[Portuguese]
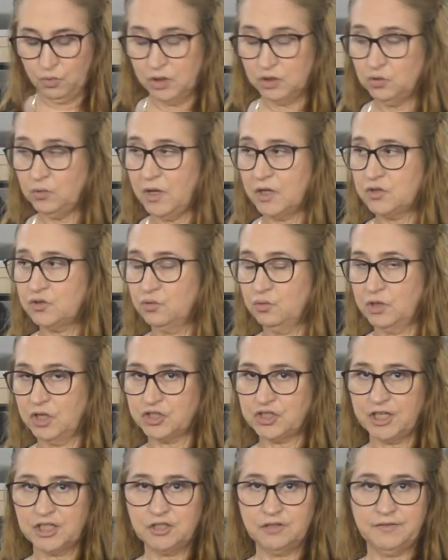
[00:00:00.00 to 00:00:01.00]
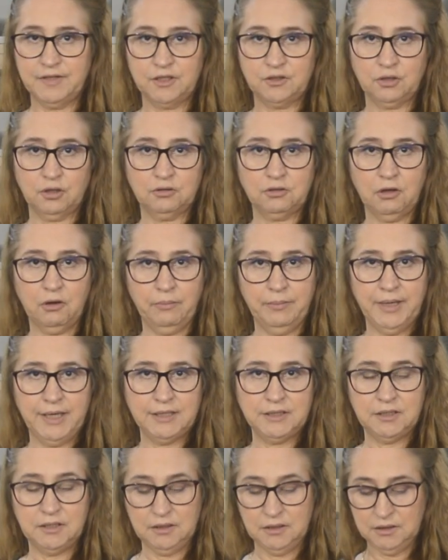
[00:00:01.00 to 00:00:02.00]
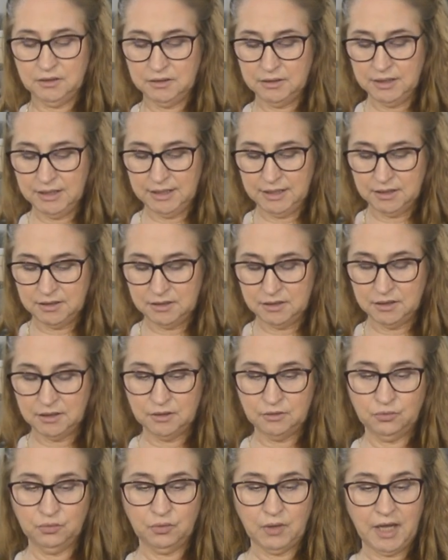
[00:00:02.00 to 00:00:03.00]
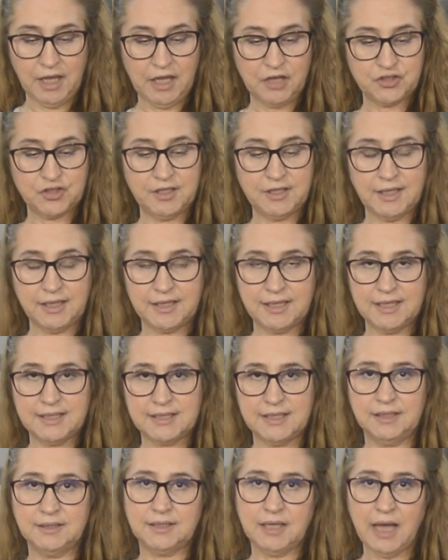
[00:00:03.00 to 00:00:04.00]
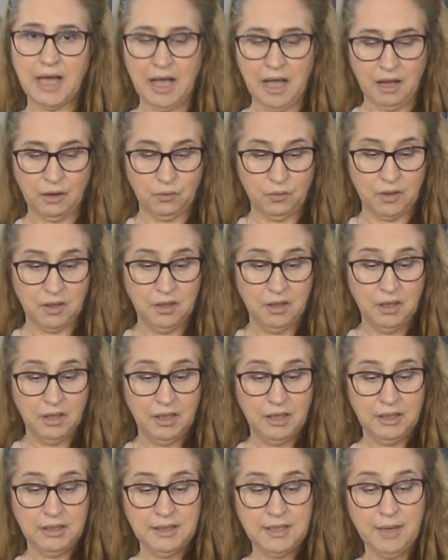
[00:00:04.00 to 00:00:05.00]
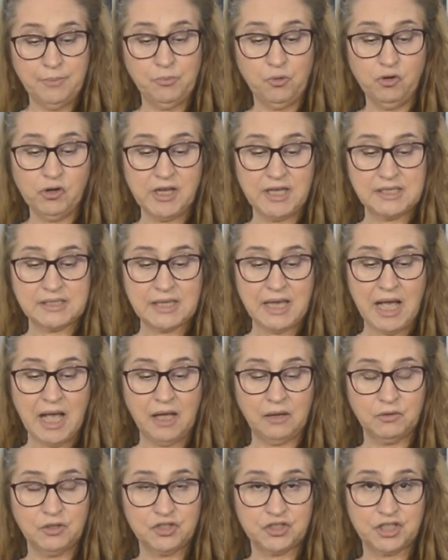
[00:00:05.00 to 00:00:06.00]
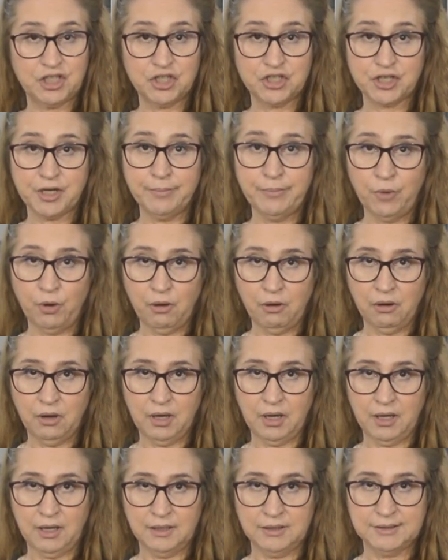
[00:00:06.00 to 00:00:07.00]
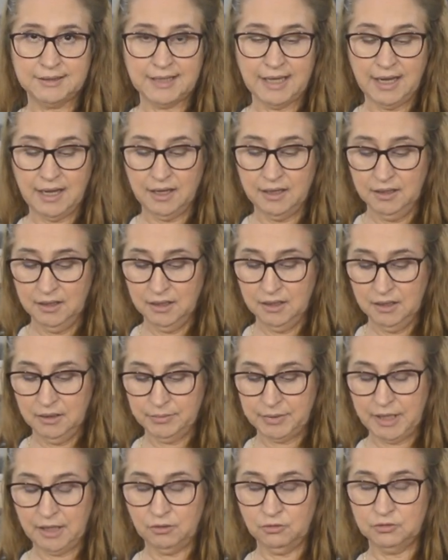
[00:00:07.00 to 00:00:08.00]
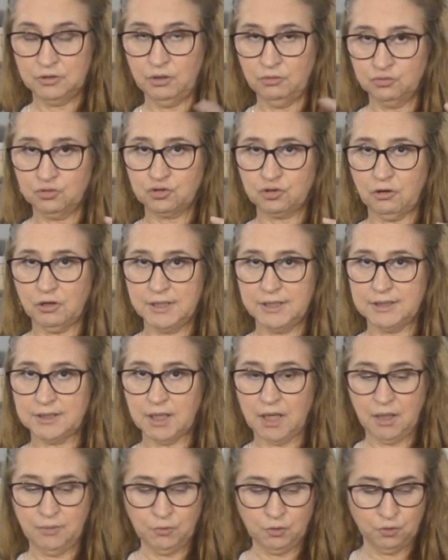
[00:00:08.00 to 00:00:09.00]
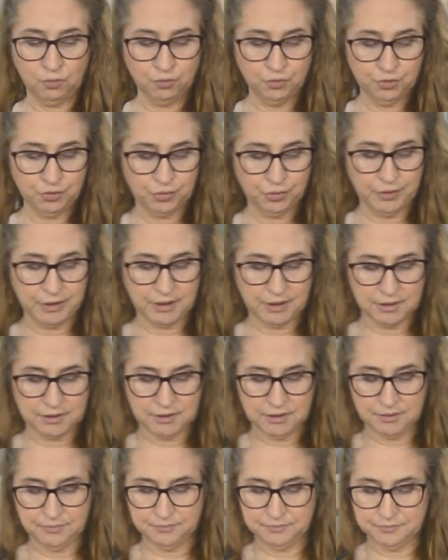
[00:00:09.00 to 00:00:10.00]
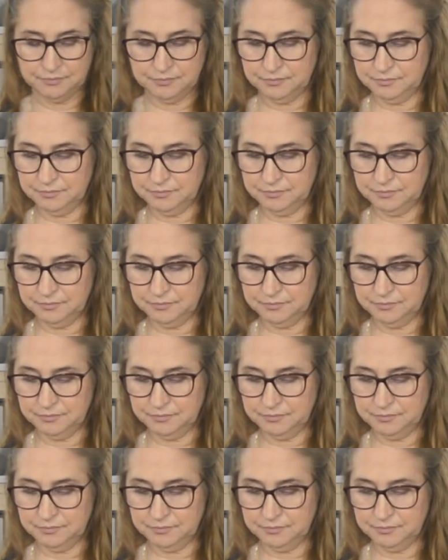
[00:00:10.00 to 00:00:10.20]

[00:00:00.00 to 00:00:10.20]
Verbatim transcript: Quando o açúcar já estiver totalmente derretido, aí a gente acrescenta água. E é bom que essa água esteja morna, tá? Para não ter um choque térmico muito grande.